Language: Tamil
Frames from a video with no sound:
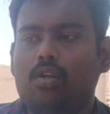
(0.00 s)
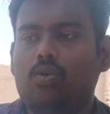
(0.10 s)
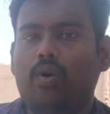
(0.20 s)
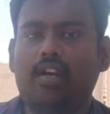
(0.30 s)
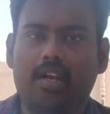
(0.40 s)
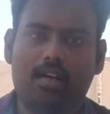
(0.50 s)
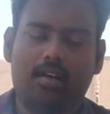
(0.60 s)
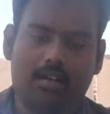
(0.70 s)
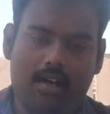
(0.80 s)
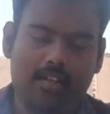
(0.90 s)
ஸோ இனிய
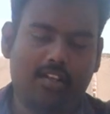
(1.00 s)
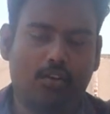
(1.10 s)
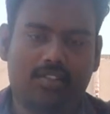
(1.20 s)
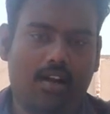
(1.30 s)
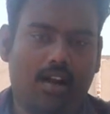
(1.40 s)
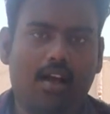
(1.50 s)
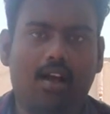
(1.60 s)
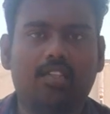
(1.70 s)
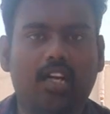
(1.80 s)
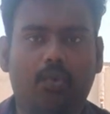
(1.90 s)
அடுத்த நியூஸ் என்னென்னா
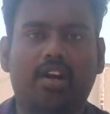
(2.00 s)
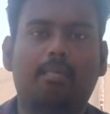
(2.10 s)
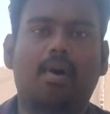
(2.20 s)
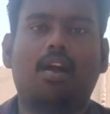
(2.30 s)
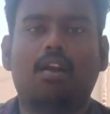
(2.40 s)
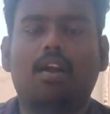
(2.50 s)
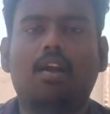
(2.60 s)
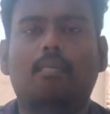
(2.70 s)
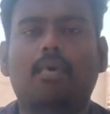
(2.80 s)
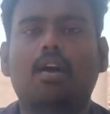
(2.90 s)
ஜி டுவெண்ட்டி மாநாட்டில்
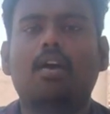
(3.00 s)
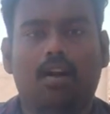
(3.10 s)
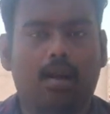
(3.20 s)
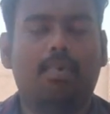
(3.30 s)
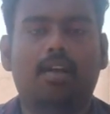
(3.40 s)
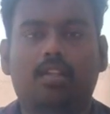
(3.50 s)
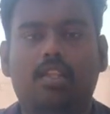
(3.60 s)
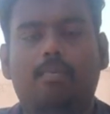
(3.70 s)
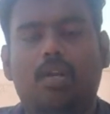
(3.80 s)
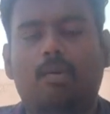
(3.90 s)
நம்ம நம்ம
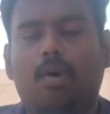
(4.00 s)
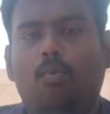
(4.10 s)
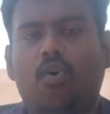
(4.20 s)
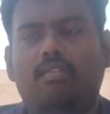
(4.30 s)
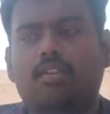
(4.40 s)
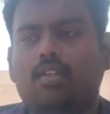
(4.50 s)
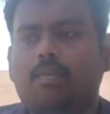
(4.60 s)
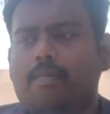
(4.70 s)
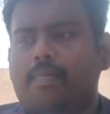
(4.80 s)
இந்திய பிரதமர் மோடி வந்து